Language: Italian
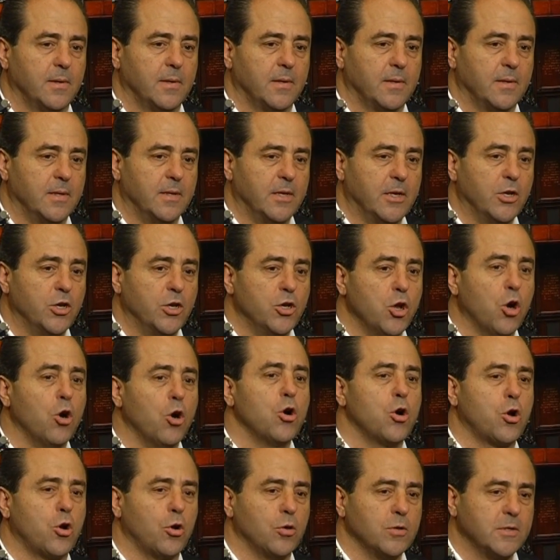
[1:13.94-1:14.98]
di
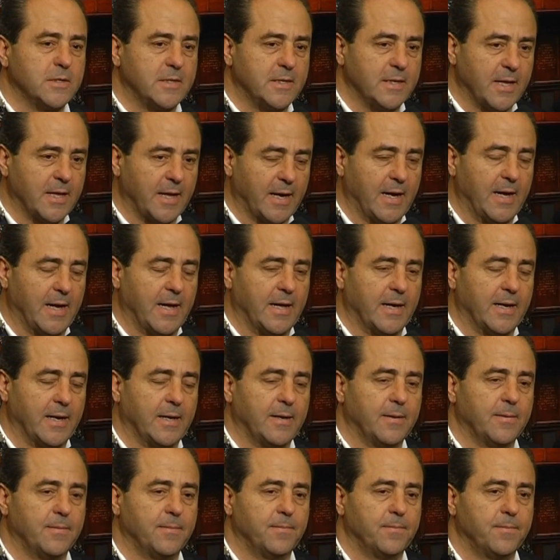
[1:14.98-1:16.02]
non
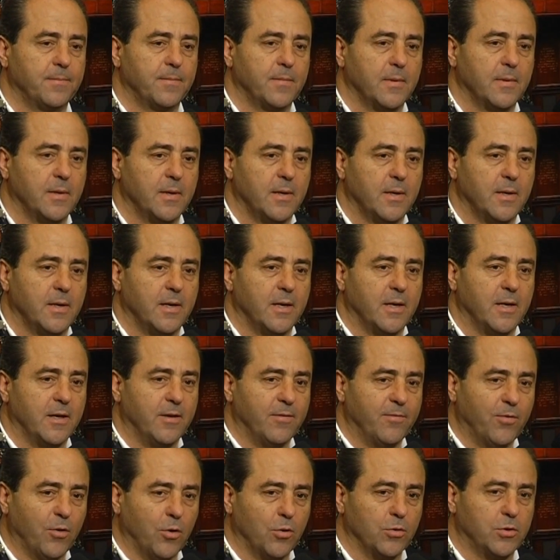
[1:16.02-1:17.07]
considerare
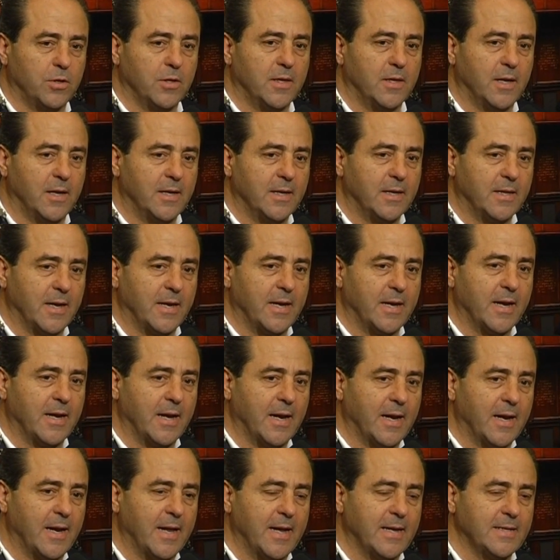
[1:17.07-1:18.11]
i voti degli italiani
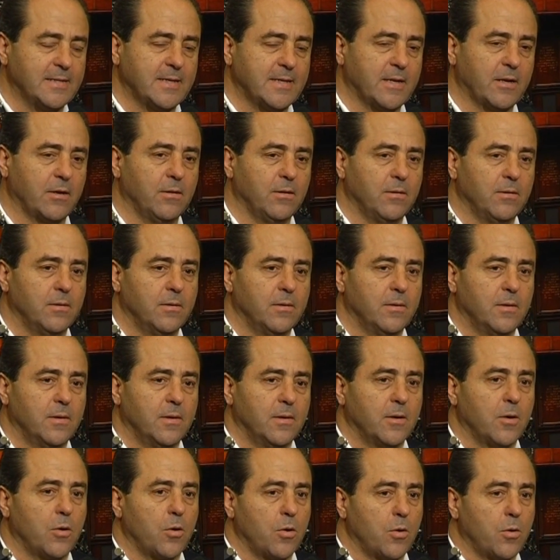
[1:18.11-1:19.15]
all'estero,
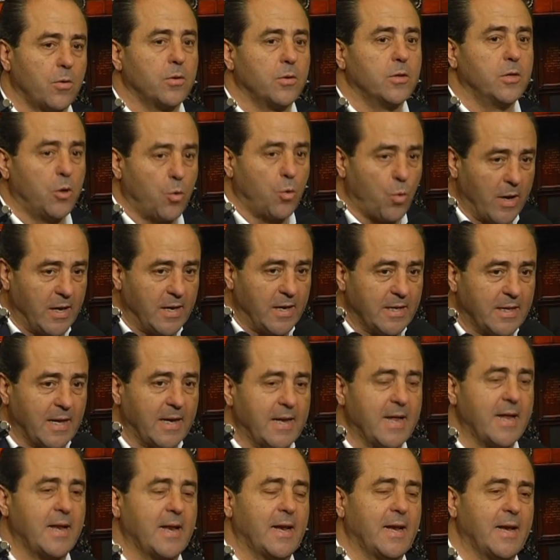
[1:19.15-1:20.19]
di quegli
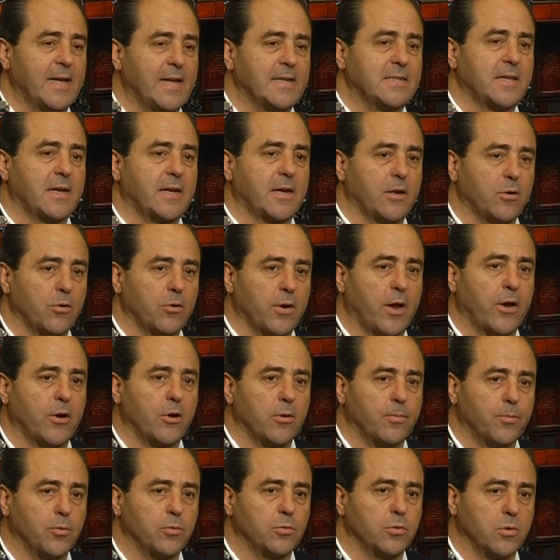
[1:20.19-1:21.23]
italiani all'estero che non
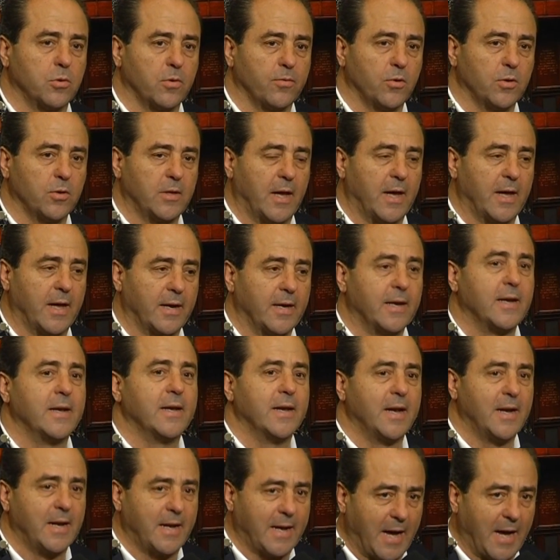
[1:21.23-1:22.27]
hanno potuto votare
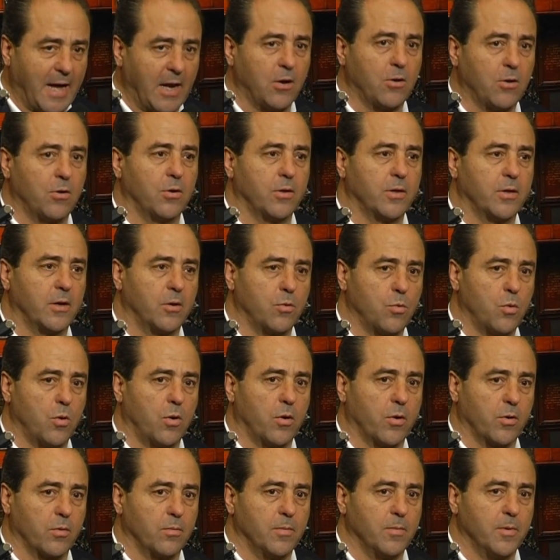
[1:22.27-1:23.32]
nel calcolo del
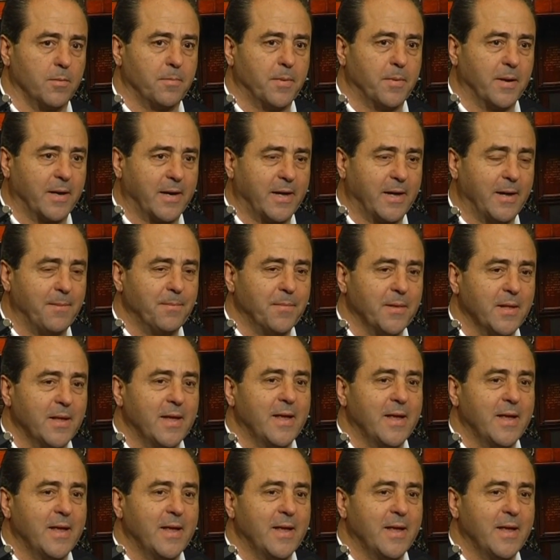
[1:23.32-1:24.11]
quorum, perché